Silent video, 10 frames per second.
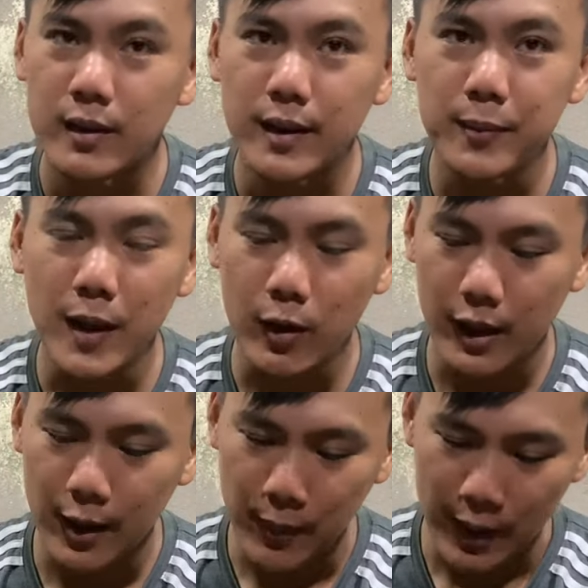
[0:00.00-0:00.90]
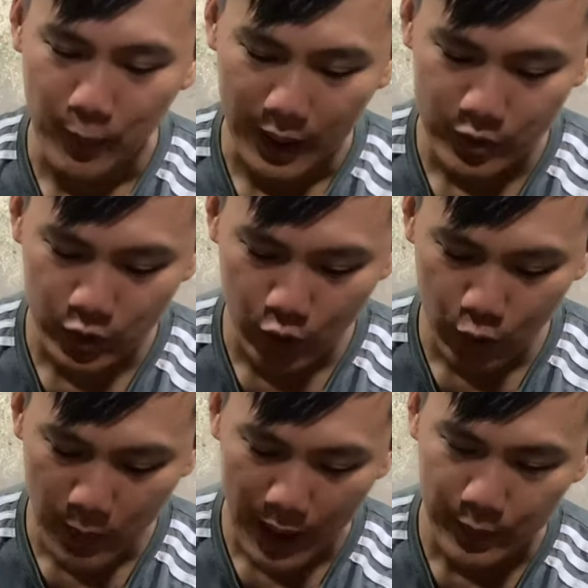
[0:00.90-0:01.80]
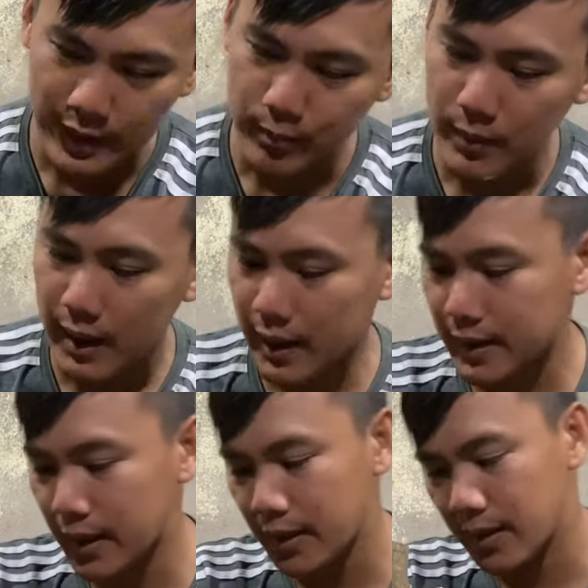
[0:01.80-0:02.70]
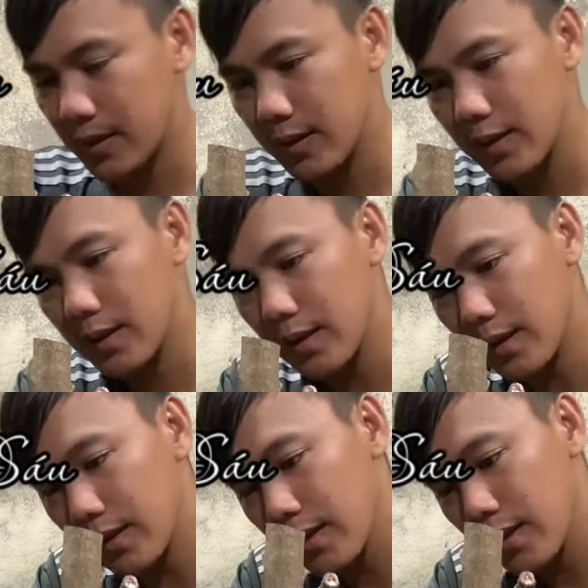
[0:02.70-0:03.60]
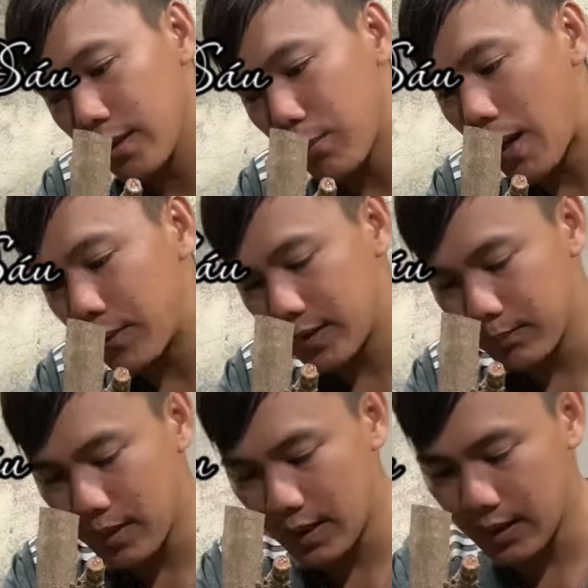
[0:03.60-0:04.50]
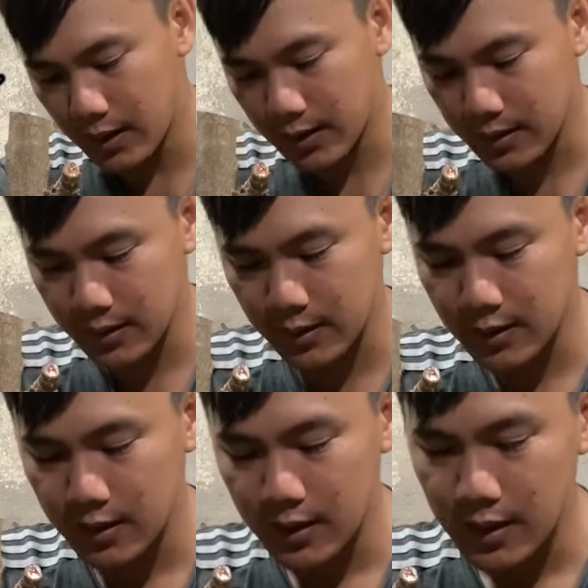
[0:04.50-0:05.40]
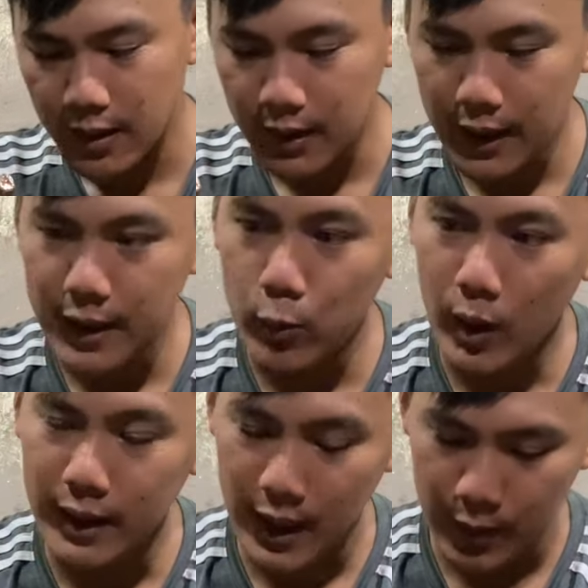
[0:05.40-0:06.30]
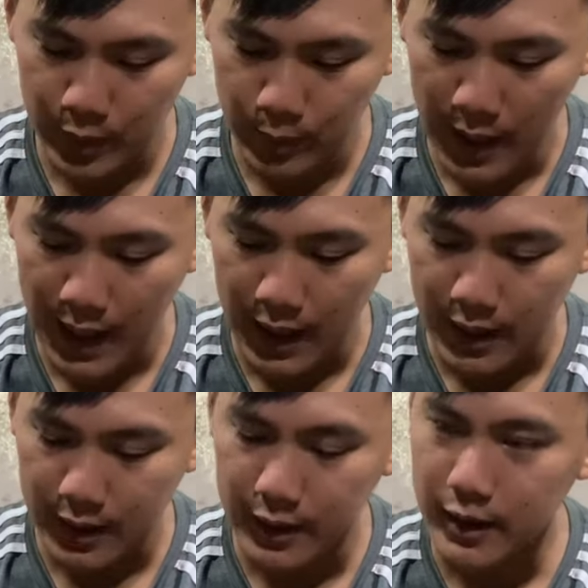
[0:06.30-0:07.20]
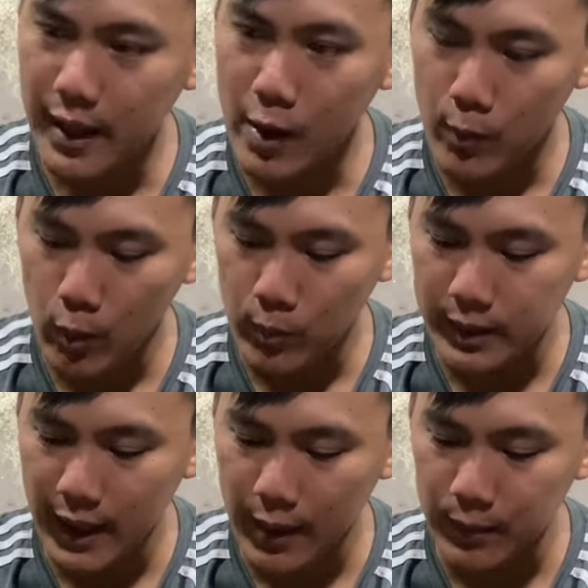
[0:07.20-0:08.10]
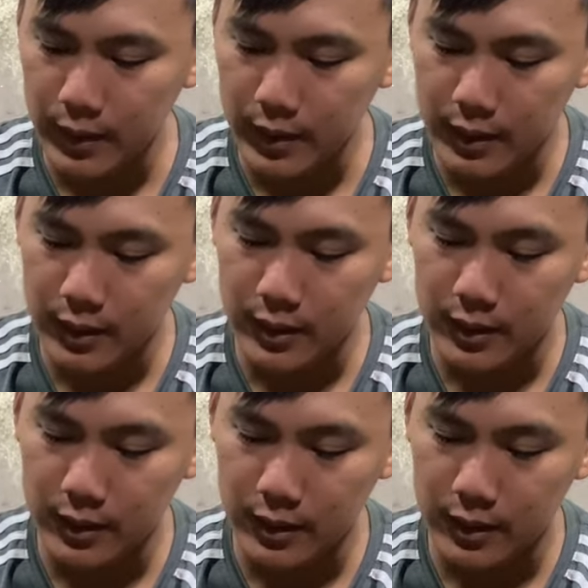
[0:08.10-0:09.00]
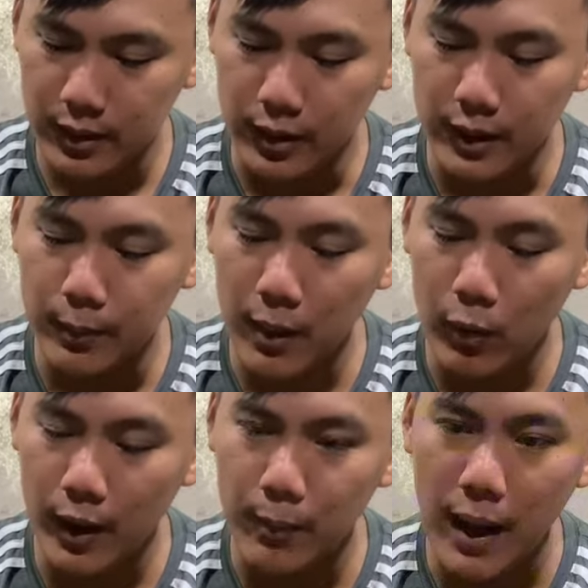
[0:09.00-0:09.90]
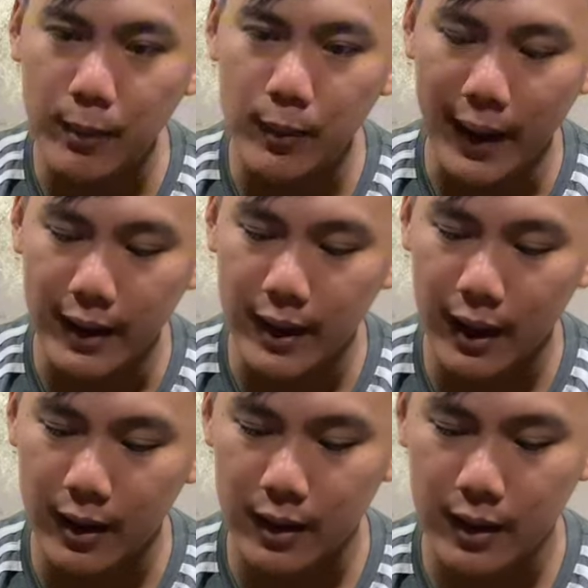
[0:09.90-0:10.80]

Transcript: Tiếp theo là cây mai mã số ba mươi chín bê anh chị. ba mươi chín bê nha. Cây này hoành hai mươi ba, cao bốn mươi tám, đường kính bầu là ba mươi bảy nha.